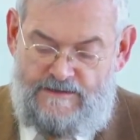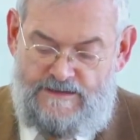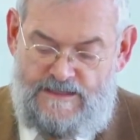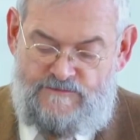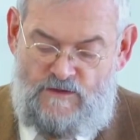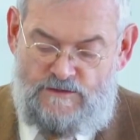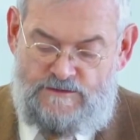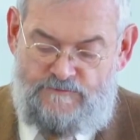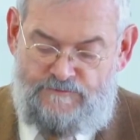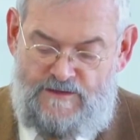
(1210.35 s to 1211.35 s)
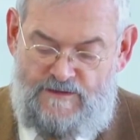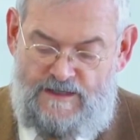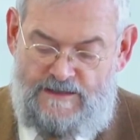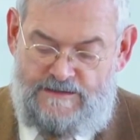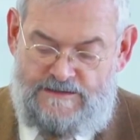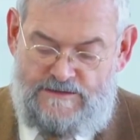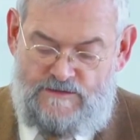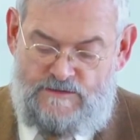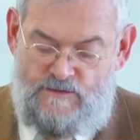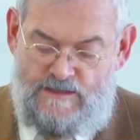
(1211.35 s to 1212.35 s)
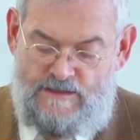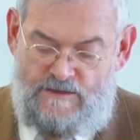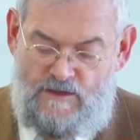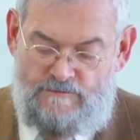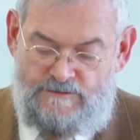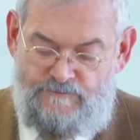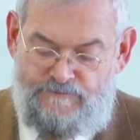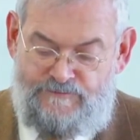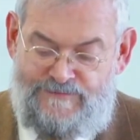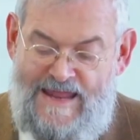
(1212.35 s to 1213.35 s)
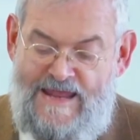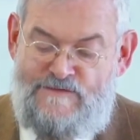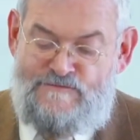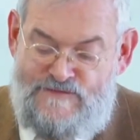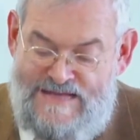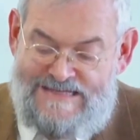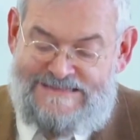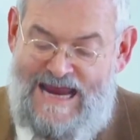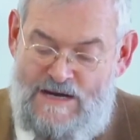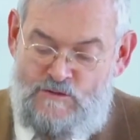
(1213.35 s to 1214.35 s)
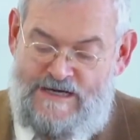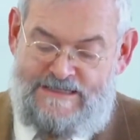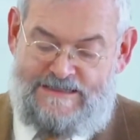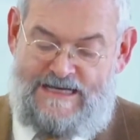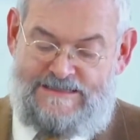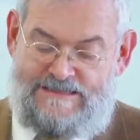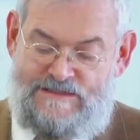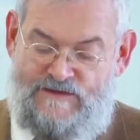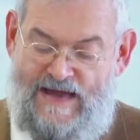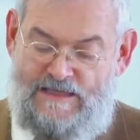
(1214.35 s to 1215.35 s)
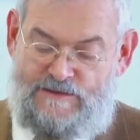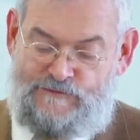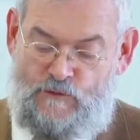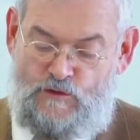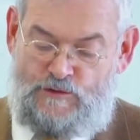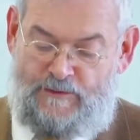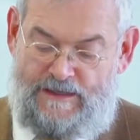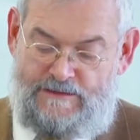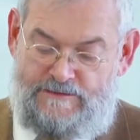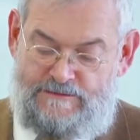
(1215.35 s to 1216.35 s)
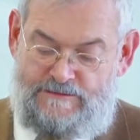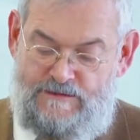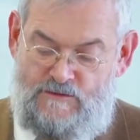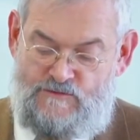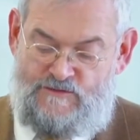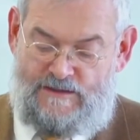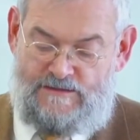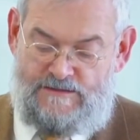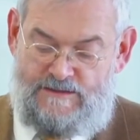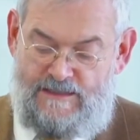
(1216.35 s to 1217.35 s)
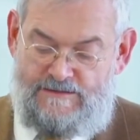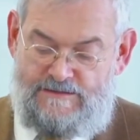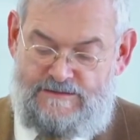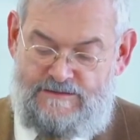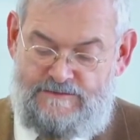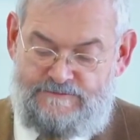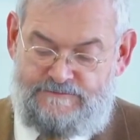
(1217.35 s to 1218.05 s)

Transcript: Und dieses Wort der Wahrheit ist also zu ihnen gekommen, wie es auch in der ganzen Welt fruchtbringend und wachsend ist.